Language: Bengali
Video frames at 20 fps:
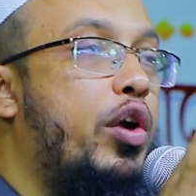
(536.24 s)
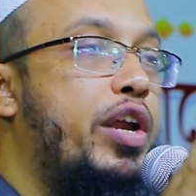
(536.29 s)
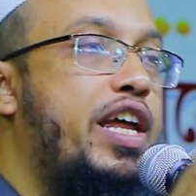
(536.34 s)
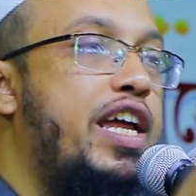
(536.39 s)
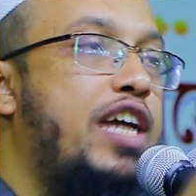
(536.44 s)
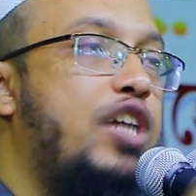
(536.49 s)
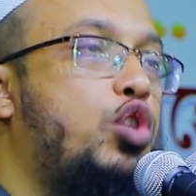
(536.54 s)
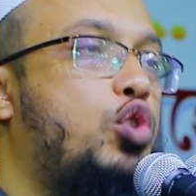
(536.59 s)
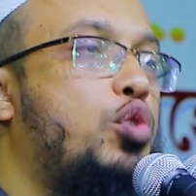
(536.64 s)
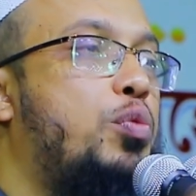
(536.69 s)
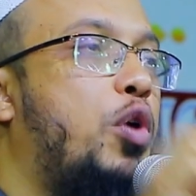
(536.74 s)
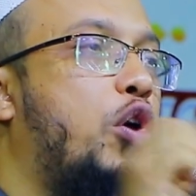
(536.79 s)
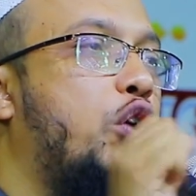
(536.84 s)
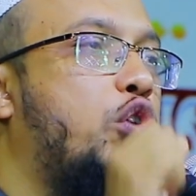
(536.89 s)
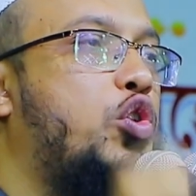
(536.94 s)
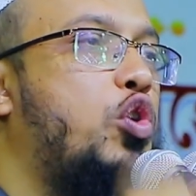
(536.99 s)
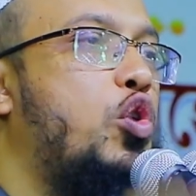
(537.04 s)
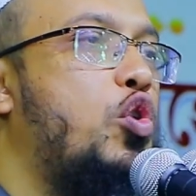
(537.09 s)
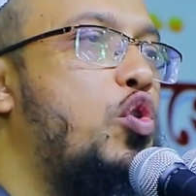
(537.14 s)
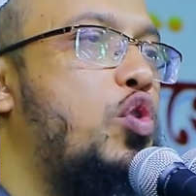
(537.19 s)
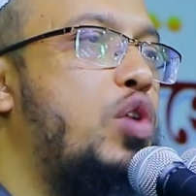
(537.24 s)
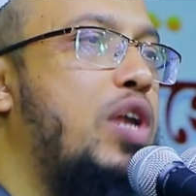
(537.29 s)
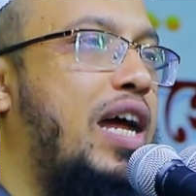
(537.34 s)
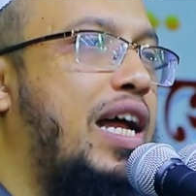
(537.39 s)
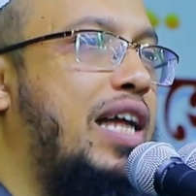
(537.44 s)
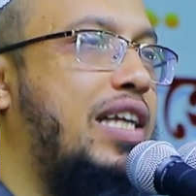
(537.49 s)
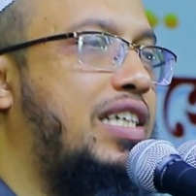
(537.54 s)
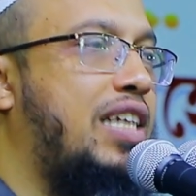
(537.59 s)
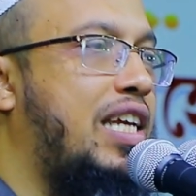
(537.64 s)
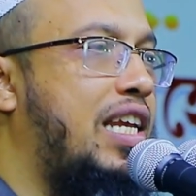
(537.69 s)
অনেক যুবক তরুণরা
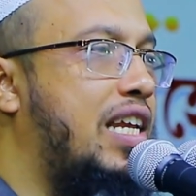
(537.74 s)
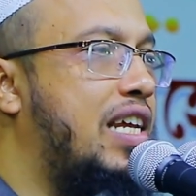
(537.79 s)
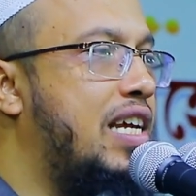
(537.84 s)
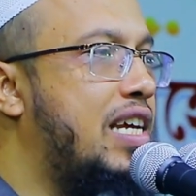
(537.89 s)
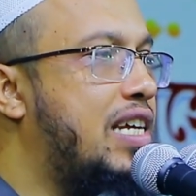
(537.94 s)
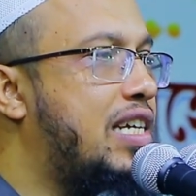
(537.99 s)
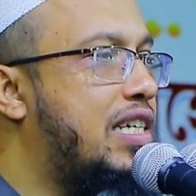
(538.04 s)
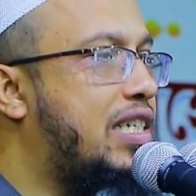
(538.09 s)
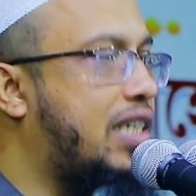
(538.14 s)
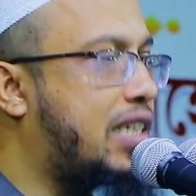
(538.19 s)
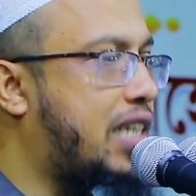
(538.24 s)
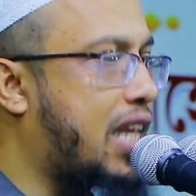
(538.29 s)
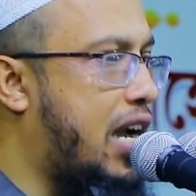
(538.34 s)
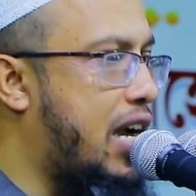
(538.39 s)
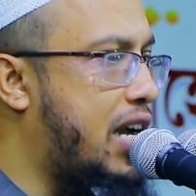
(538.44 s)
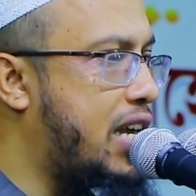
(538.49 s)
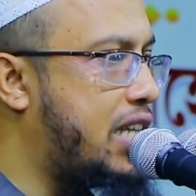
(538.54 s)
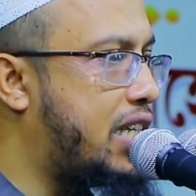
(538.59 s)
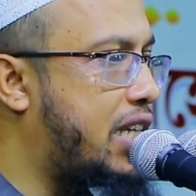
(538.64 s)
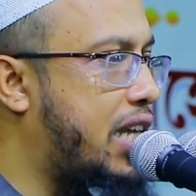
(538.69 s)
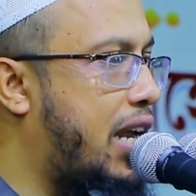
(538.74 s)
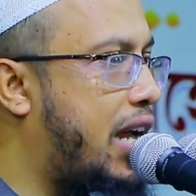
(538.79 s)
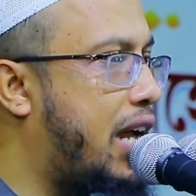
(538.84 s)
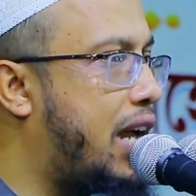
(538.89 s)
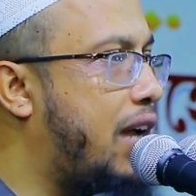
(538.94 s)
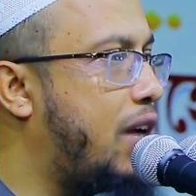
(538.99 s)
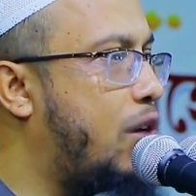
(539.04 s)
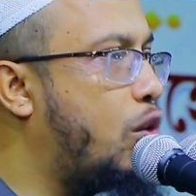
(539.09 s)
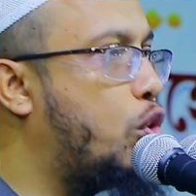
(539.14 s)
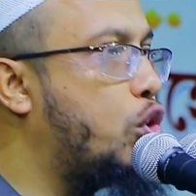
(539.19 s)
আছেন যে তারা নিজেরা
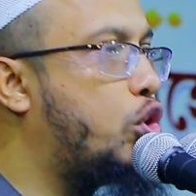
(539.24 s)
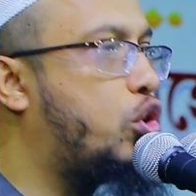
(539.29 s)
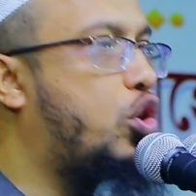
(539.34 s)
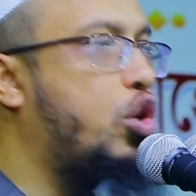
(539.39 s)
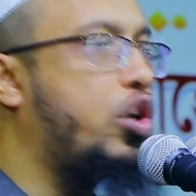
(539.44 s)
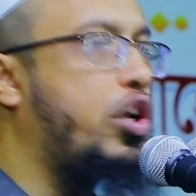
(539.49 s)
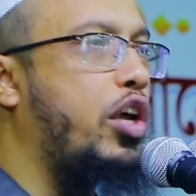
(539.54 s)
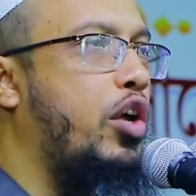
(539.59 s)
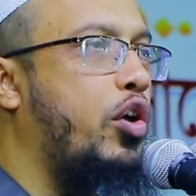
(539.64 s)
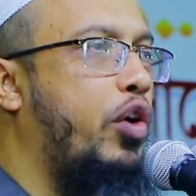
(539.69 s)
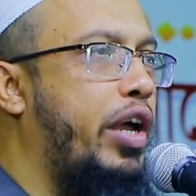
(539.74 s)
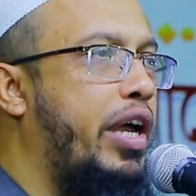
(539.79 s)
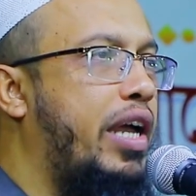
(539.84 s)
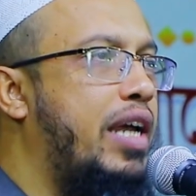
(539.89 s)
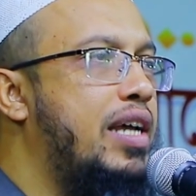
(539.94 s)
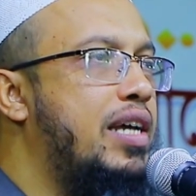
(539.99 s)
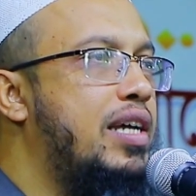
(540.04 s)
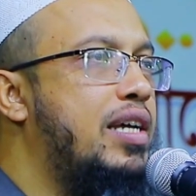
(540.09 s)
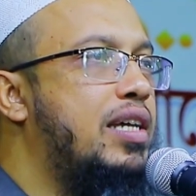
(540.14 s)
উদ্যোগী হয়ে